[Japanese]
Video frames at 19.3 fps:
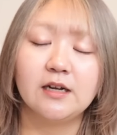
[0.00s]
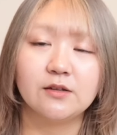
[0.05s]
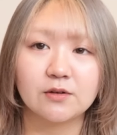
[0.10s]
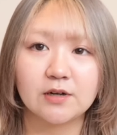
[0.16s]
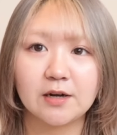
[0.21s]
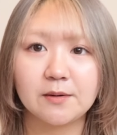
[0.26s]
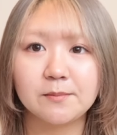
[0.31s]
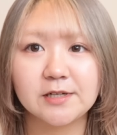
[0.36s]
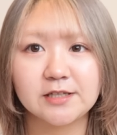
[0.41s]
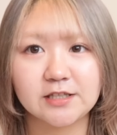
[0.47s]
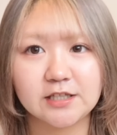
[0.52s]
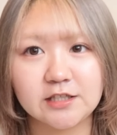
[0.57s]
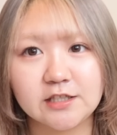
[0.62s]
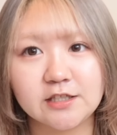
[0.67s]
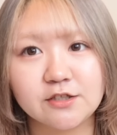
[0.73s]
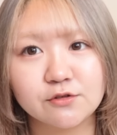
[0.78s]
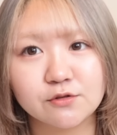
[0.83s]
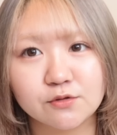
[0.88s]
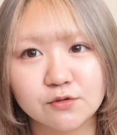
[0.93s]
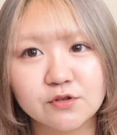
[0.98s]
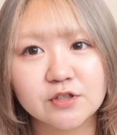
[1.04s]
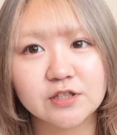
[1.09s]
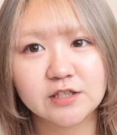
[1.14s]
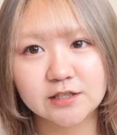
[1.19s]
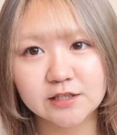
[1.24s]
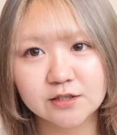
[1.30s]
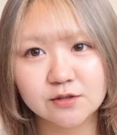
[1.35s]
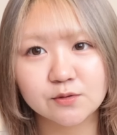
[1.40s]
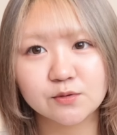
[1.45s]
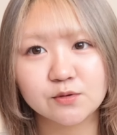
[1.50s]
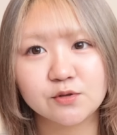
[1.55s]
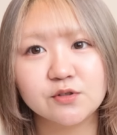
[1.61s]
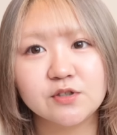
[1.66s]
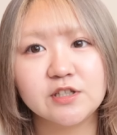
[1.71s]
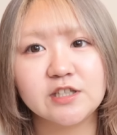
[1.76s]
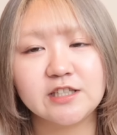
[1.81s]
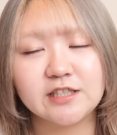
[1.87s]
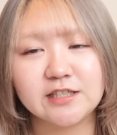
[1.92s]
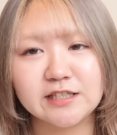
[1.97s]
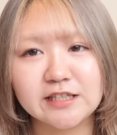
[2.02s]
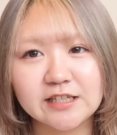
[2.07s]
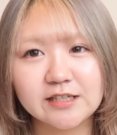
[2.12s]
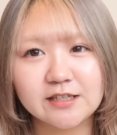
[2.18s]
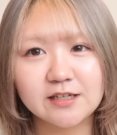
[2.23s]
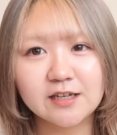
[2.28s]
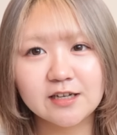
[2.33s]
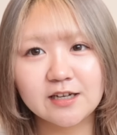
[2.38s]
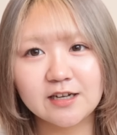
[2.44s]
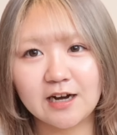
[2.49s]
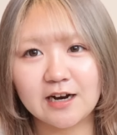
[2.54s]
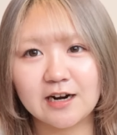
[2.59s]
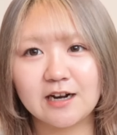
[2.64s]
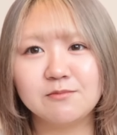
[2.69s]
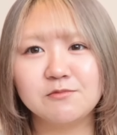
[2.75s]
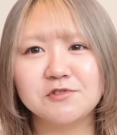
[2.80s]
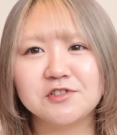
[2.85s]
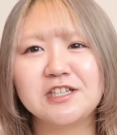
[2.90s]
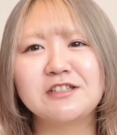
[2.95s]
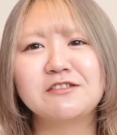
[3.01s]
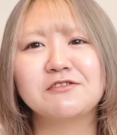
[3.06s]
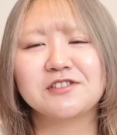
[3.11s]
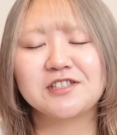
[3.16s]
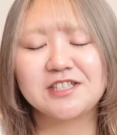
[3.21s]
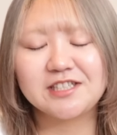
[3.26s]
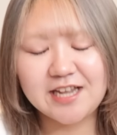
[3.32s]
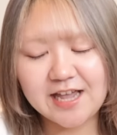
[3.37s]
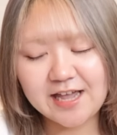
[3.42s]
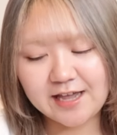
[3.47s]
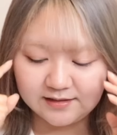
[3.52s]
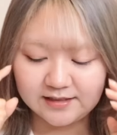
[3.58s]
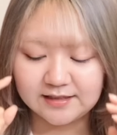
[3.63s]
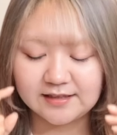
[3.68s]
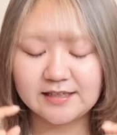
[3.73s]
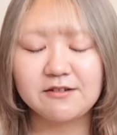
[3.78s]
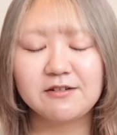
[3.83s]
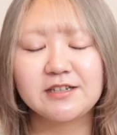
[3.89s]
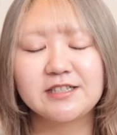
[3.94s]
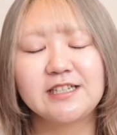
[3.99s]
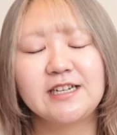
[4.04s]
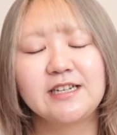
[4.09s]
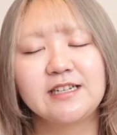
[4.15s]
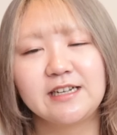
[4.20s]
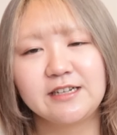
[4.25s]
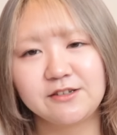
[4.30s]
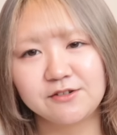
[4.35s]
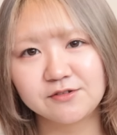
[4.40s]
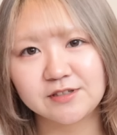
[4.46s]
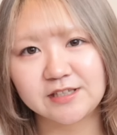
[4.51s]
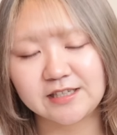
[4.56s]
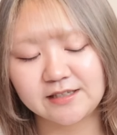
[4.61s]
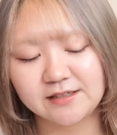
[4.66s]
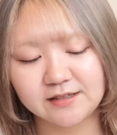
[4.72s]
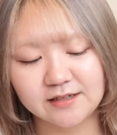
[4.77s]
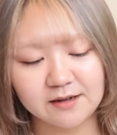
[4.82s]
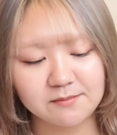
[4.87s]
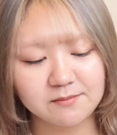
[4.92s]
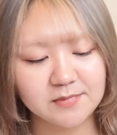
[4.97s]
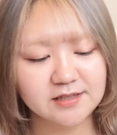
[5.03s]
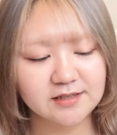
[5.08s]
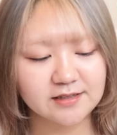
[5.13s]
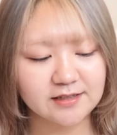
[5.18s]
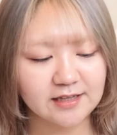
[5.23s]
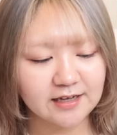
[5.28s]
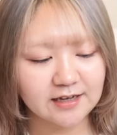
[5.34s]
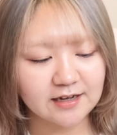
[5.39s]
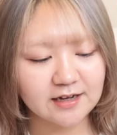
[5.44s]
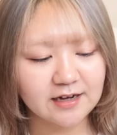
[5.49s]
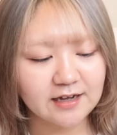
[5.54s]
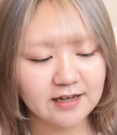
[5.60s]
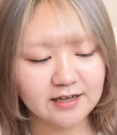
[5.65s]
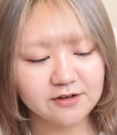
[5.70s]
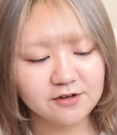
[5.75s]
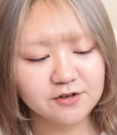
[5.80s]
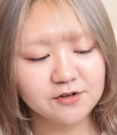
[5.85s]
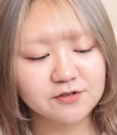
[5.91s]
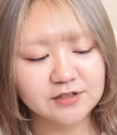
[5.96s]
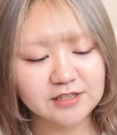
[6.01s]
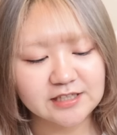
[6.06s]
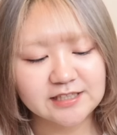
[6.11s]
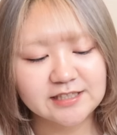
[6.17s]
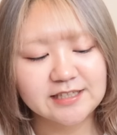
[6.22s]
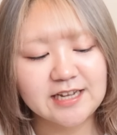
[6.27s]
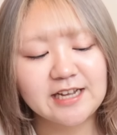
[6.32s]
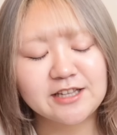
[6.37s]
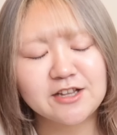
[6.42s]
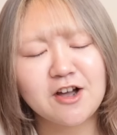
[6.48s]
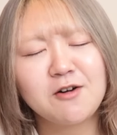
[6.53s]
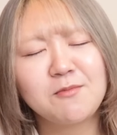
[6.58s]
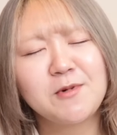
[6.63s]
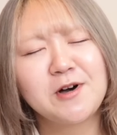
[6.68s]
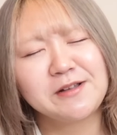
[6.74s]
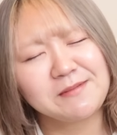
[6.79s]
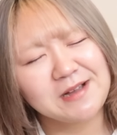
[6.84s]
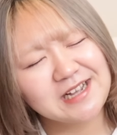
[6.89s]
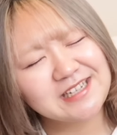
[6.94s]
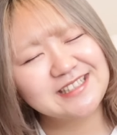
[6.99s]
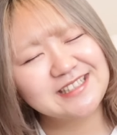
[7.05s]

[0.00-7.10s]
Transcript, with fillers: 頑張って26日の12時にアラームをセットして絶対忘れないように頑張って買えるようにしたいと思いま